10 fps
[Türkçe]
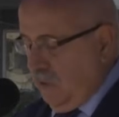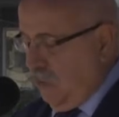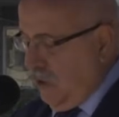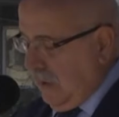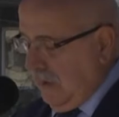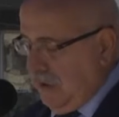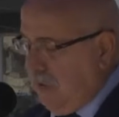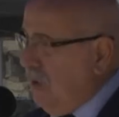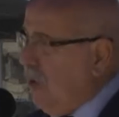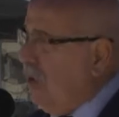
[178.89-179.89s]

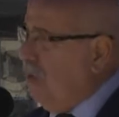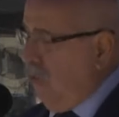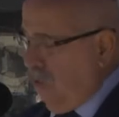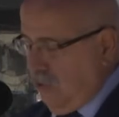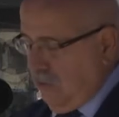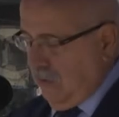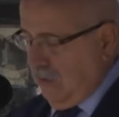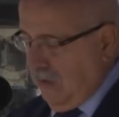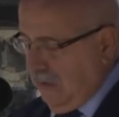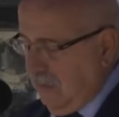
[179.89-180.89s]
kucaklaşmış,
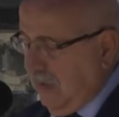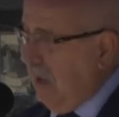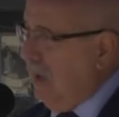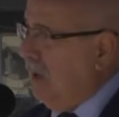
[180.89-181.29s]
coşkulu kalabalığa